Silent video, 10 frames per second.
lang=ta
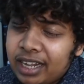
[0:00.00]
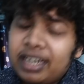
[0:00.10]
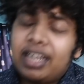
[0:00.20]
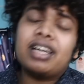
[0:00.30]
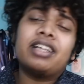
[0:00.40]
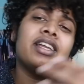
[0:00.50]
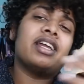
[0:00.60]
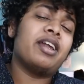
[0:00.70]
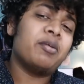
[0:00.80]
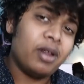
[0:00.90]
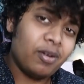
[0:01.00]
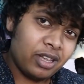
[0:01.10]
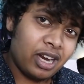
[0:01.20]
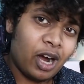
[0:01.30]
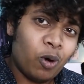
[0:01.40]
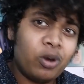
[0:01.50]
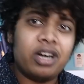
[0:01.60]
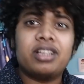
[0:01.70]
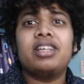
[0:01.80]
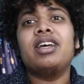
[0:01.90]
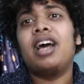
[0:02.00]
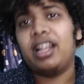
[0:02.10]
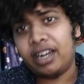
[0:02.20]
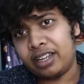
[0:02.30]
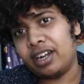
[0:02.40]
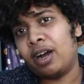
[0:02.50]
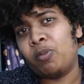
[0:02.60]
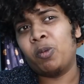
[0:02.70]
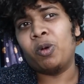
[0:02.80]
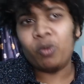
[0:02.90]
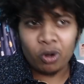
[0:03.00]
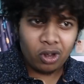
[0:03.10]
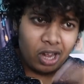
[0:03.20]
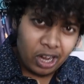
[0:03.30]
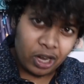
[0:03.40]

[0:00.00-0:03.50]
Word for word: எடுத்துட்டு அதுக்கடுத்து டென் எயிட்டிபியில் வந்து நாங்கள் அவுட் எடுத்து அதுக்கடுத்து நாங்கள் அப்லோட் பண்ணுவோம்